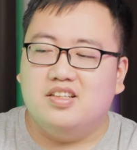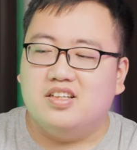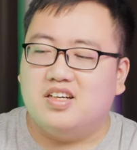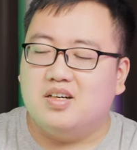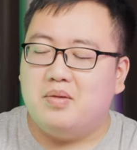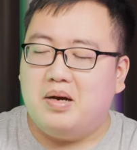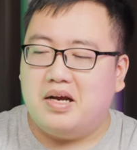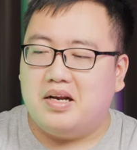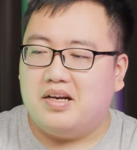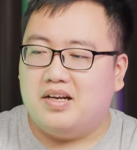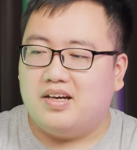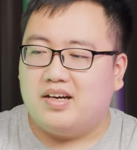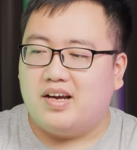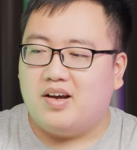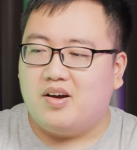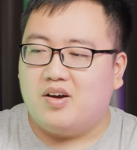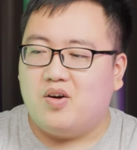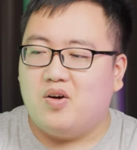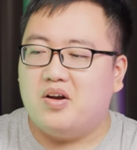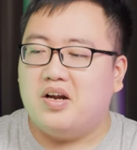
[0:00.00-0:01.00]
nhưng cơ bản là
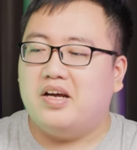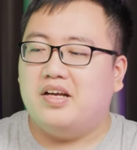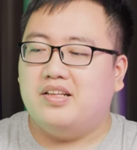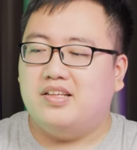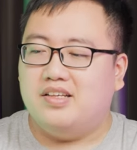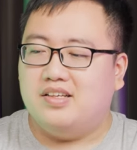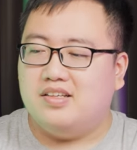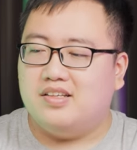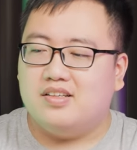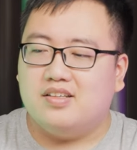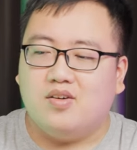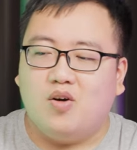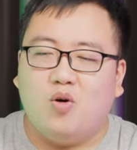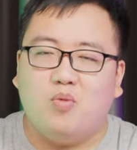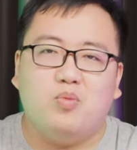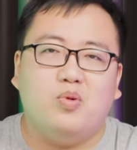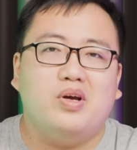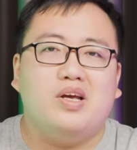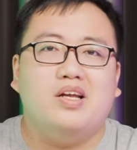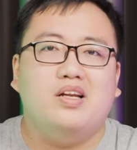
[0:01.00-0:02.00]
cái con này thì
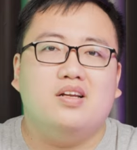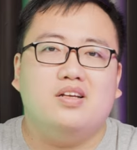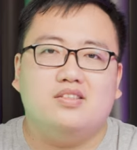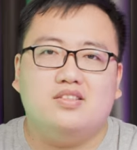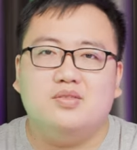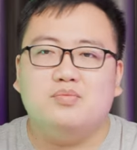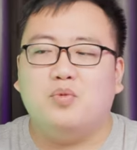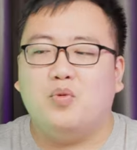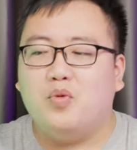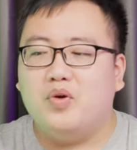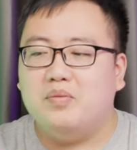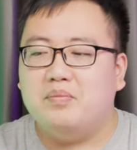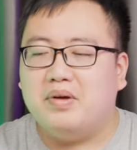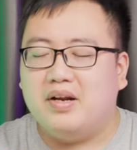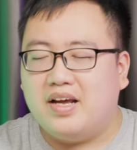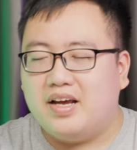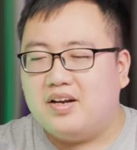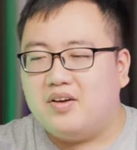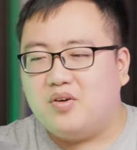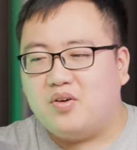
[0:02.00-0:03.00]
hộp nó in là Tripowin
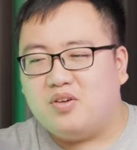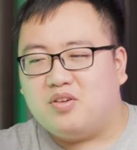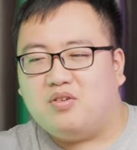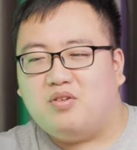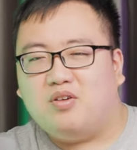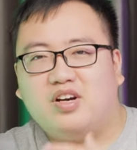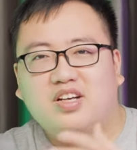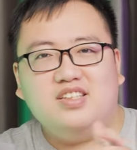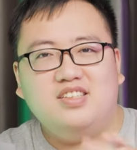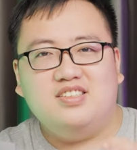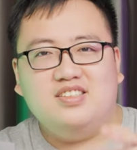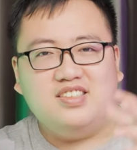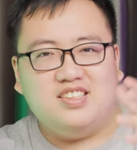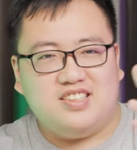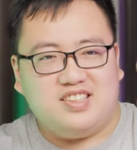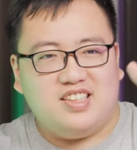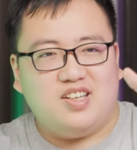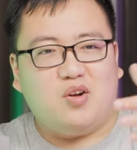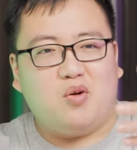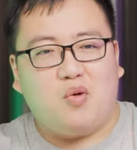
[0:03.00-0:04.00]
Mele, nó còn có cái
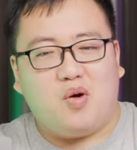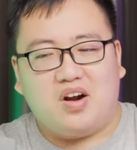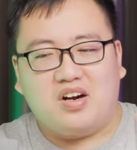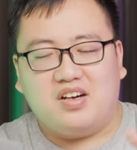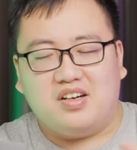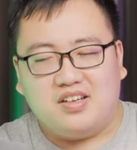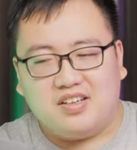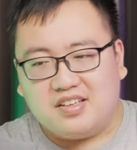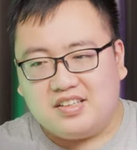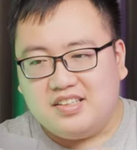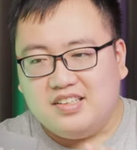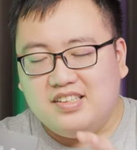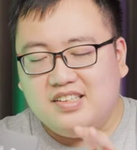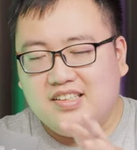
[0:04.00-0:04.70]
gì lòng hoàng nữa cơ.